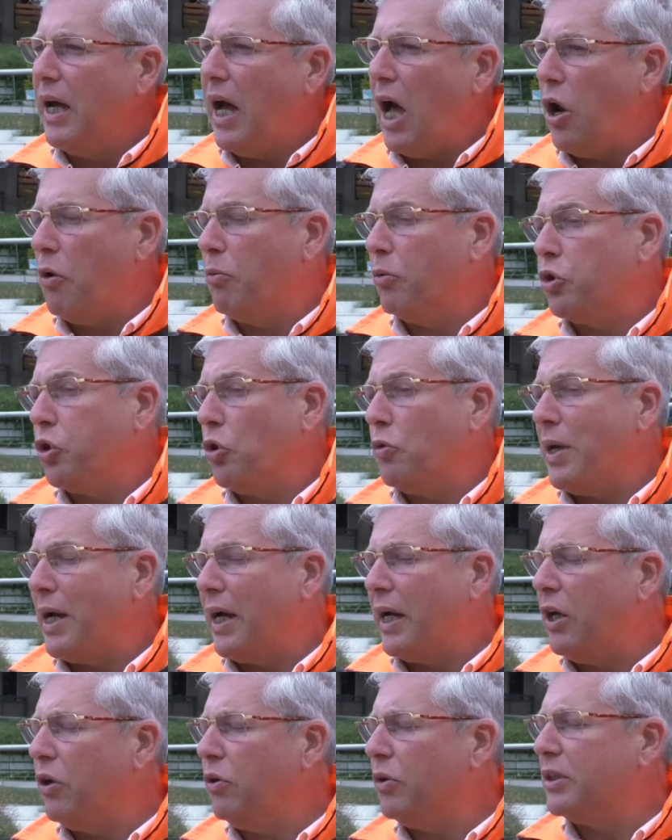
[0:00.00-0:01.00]
a los
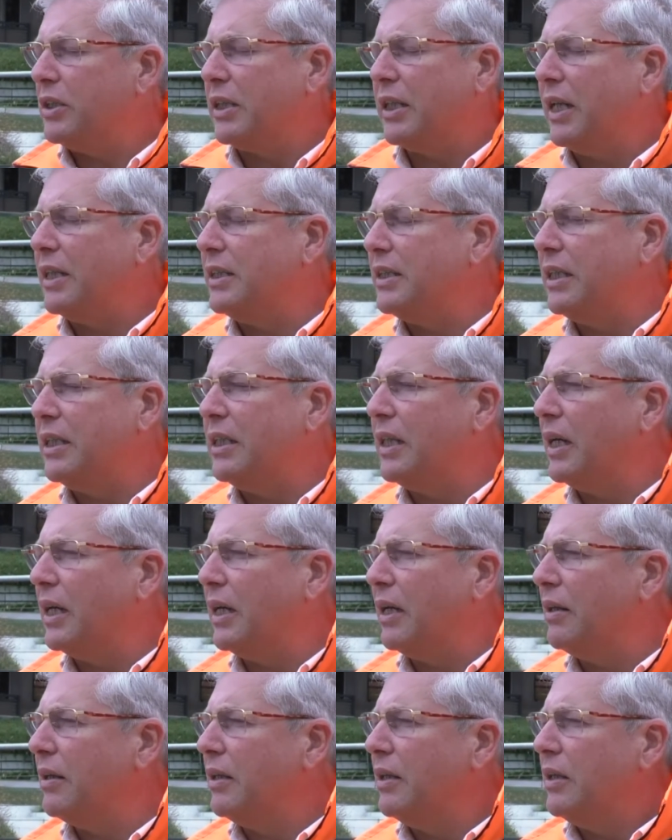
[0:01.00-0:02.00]
motoviajeros que se dan
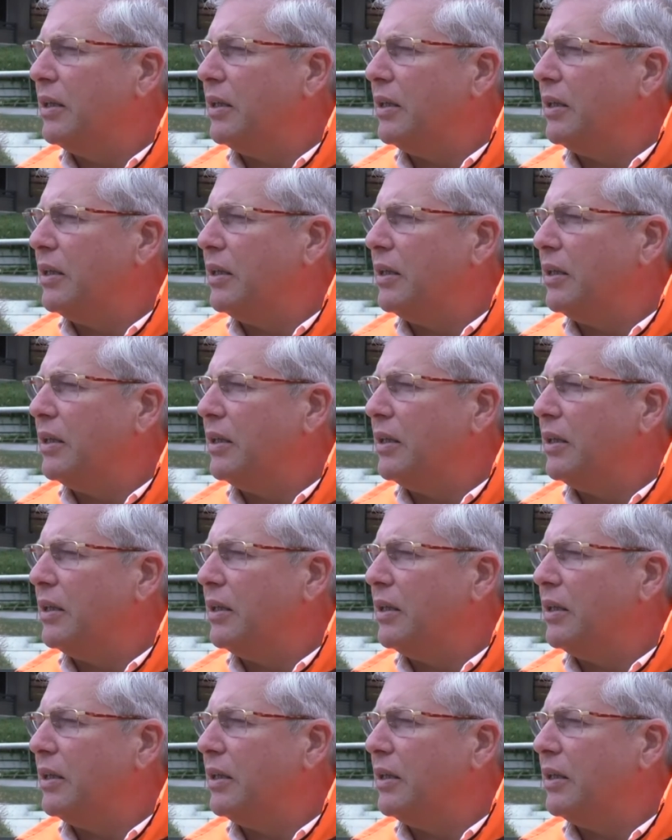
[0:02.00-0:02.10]
cita